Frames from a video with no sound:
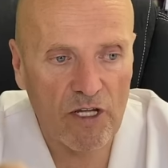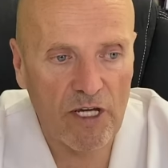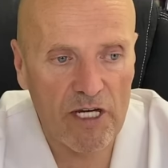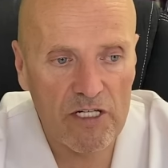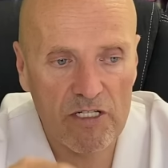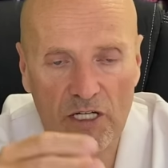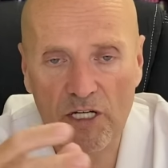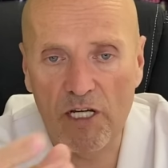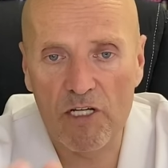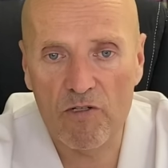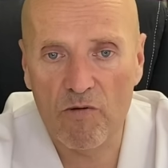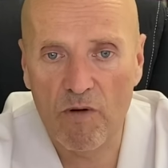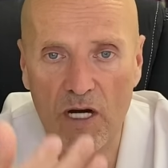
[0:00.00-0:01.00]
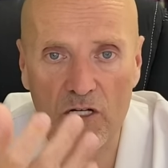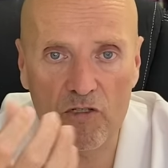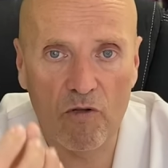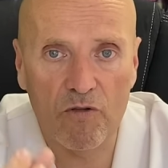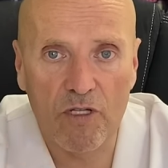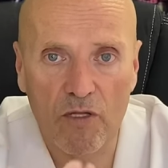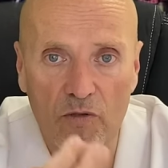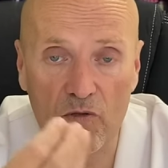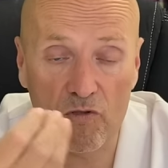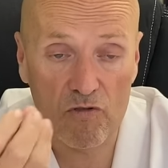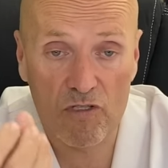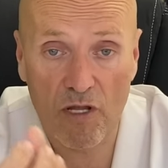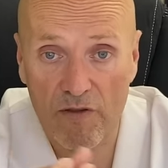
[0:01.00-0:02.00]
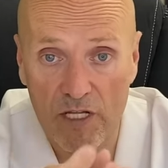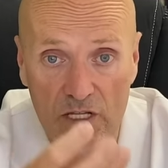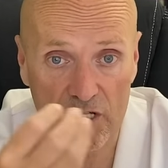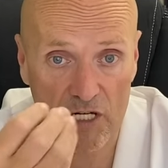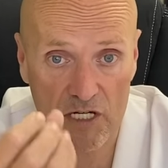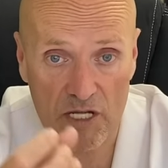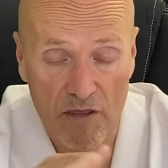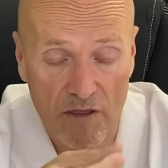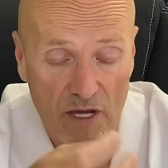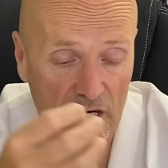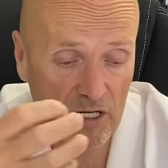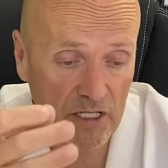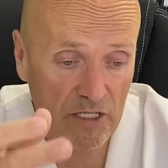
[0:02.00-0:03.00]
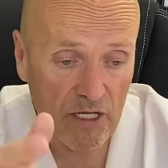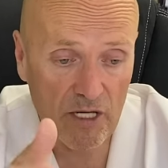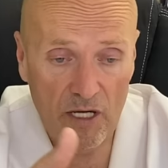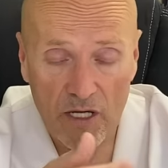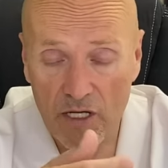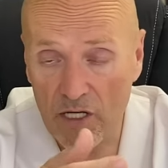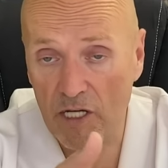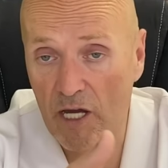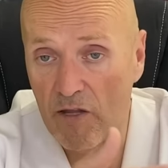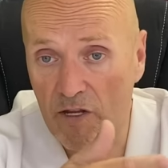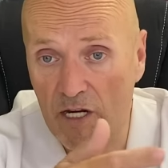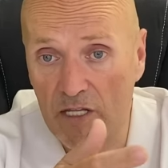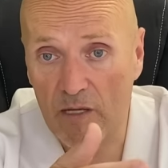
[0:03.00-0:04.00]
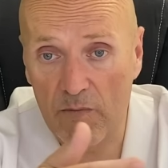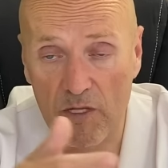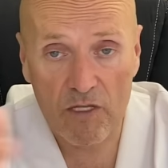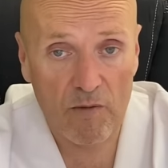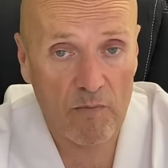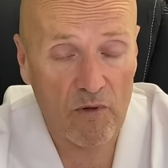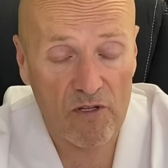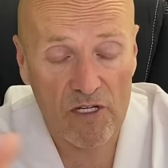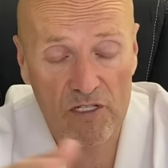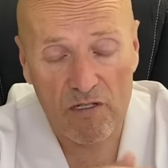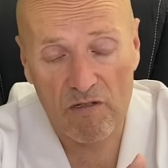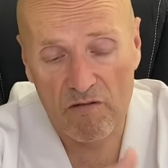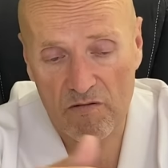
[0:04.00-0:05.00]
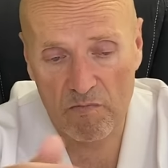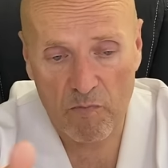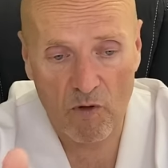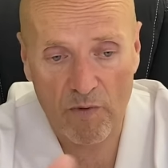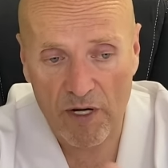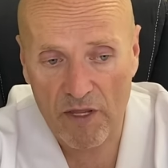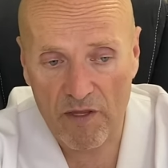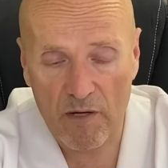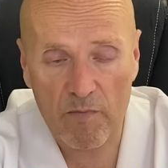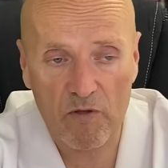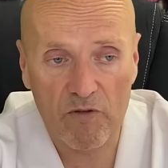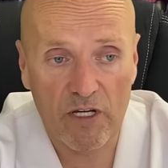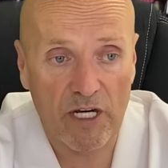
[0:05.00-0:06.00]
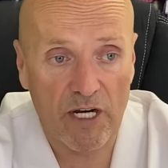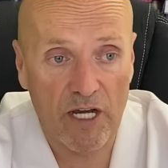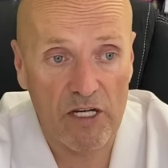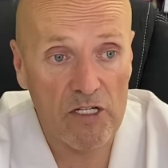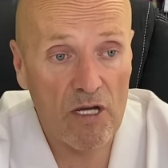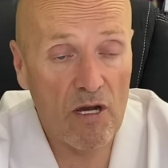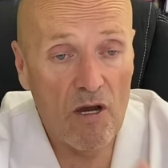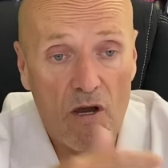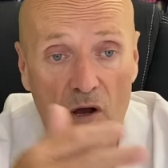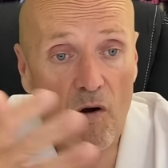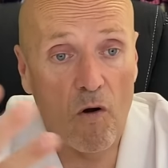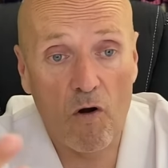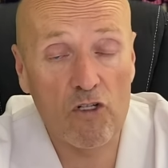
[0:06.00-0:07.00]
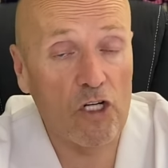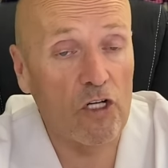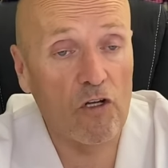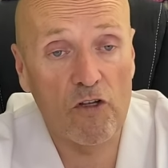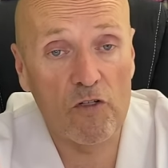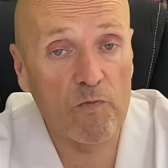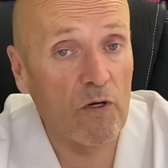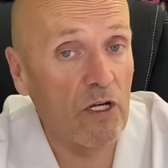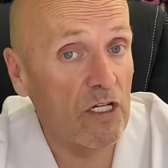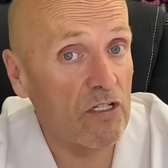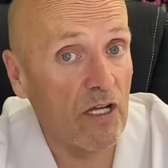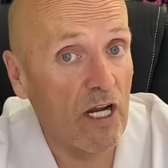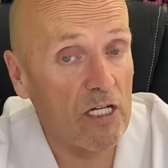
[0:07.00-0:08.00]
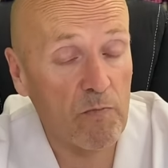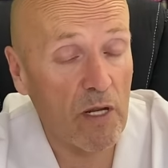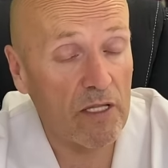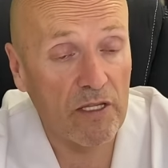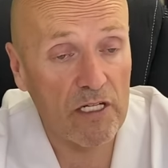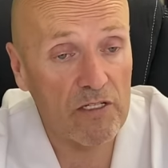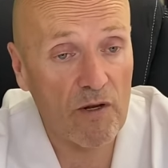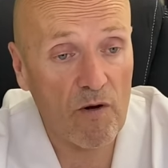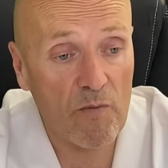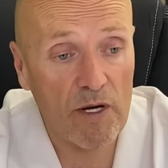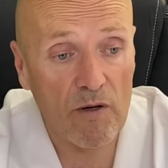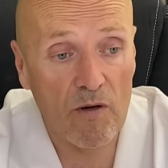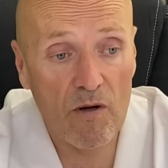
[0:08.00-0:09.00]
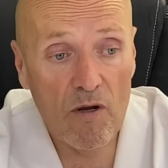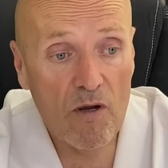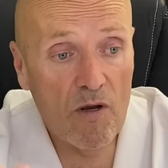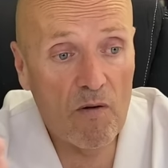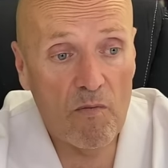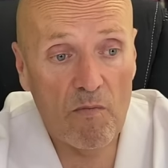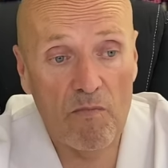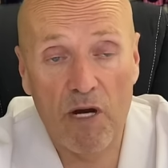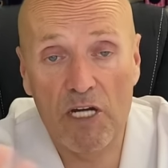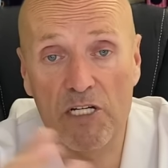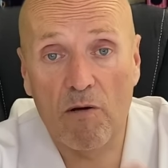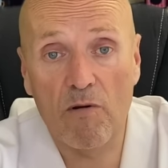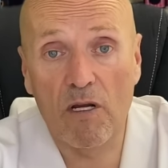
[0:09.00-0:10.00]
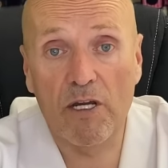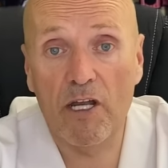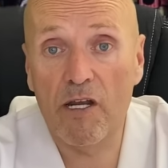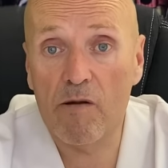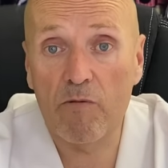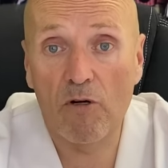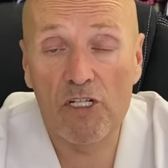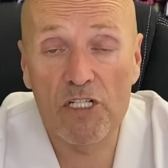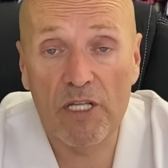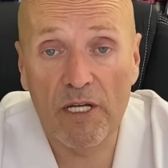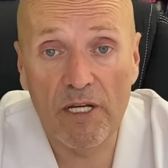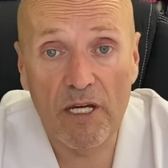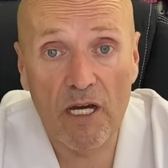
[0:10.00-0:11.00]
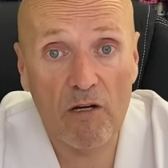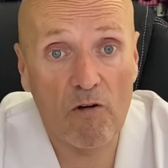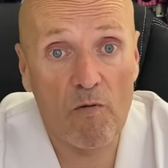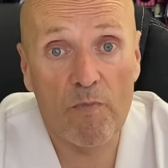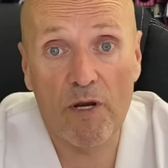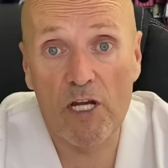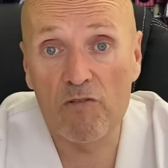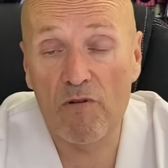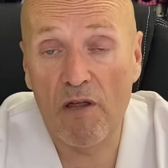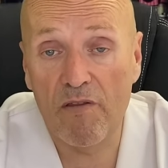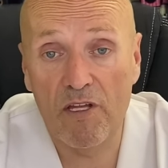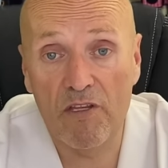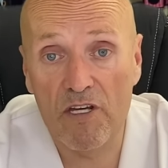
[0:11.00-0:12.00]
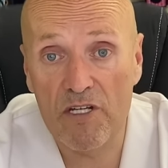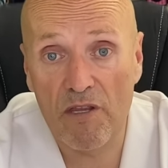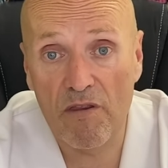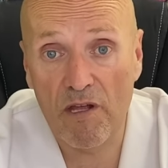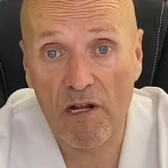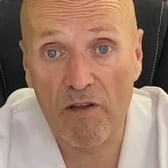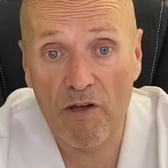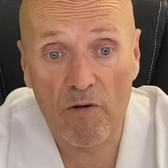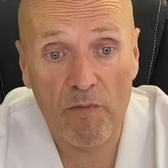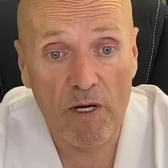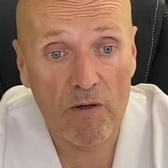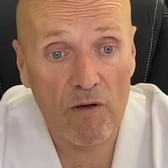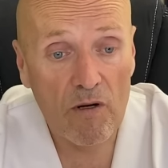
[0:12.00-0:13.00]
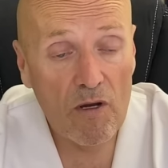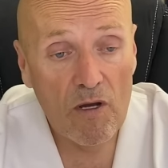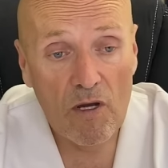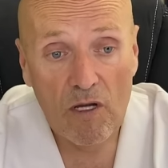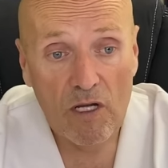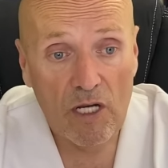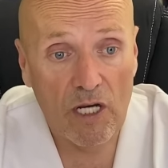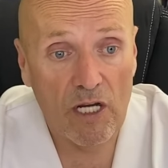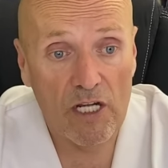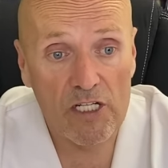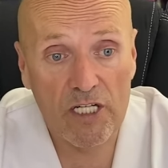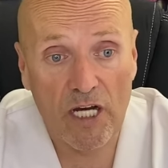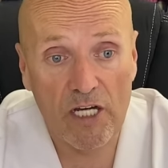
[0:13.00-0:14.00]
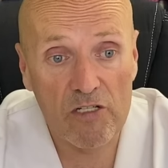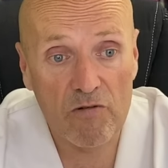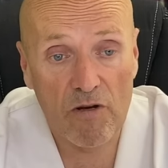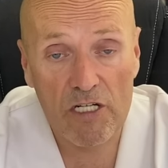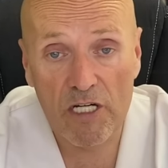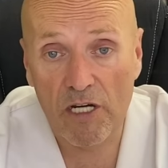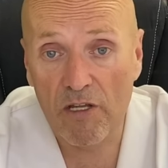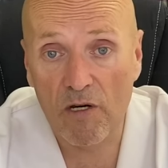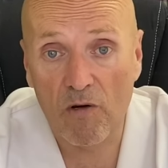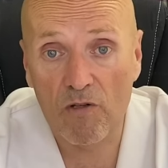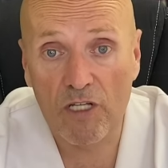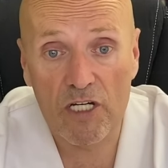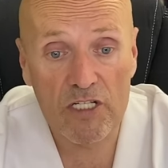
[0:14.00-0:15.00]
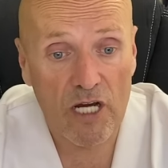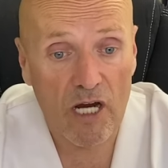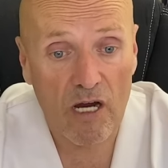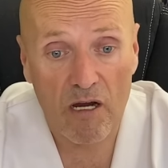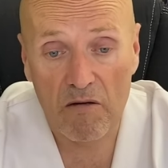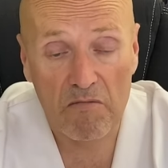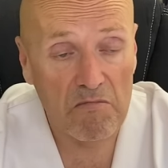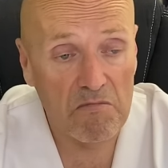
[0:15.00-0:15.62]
días y eso va soltando sus aceites esenciales y ya directamente podéis pulverizar por donde queráis. O si no disponéis de las plantas de romero, vais a cualquier herboristería, compráis un aceite esencial de romero y le echáis una serie de gotas a,